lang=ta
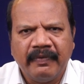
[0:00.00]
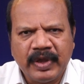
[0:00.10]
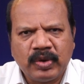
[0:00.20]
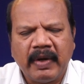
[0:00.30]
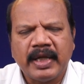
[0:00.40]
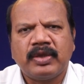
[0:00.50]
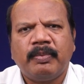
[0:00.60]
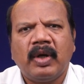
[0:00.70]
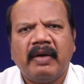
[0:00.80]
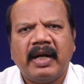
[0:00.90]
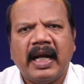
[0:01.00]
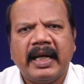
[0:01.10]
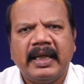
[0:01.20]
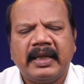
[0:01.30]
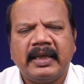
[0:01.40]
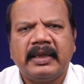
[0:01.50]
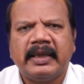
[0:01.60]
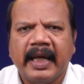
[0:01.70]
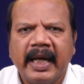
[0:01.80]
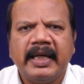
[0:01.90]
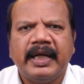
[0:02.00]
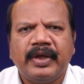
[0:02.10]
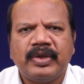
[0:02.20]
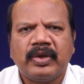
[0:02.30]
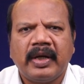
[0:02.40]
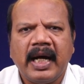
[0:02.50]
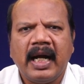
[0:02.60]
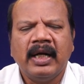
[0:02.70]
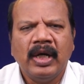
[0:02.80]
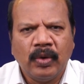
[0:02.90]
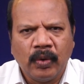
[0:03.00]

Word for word: விசுவாசம் உள்ளவளாயிரு இரு ஏன் என்று சொன்னால்